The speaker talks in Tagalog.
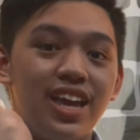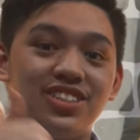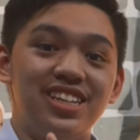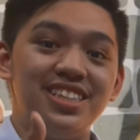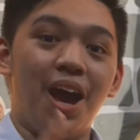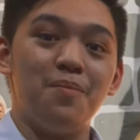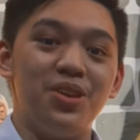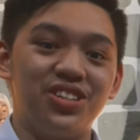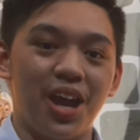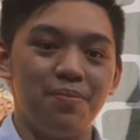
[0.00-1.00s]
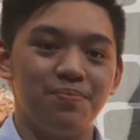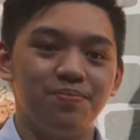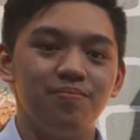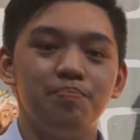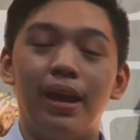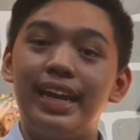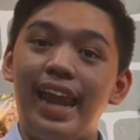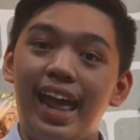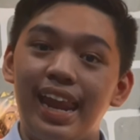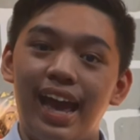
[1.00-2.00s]
G na, Bishop.
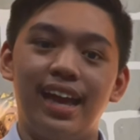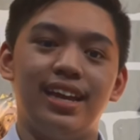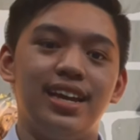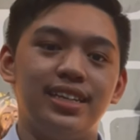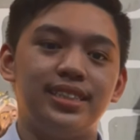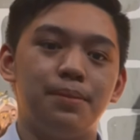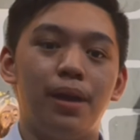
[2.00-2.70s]
Makilala. Sa